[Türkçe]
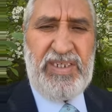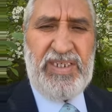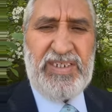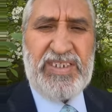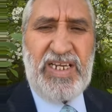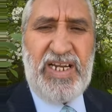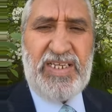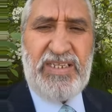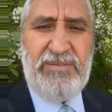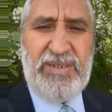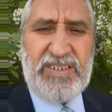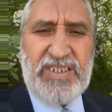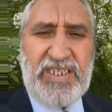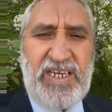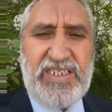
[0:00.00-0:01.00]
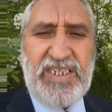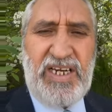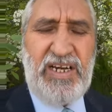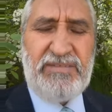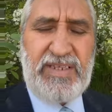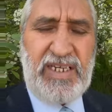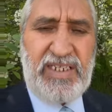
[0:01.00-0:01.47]
inceledi. Biz geçen
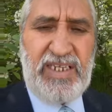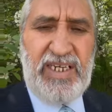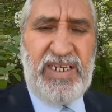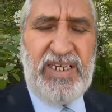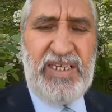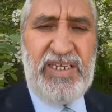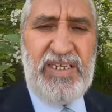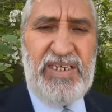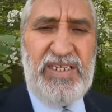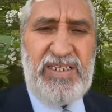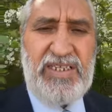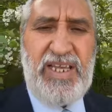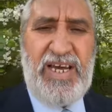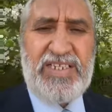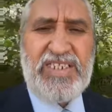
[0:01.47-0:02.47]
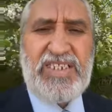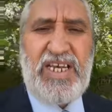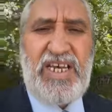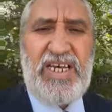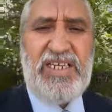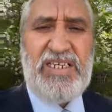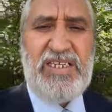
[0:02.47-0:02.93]
haftaki
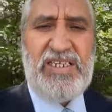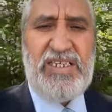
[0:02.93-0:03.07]
derse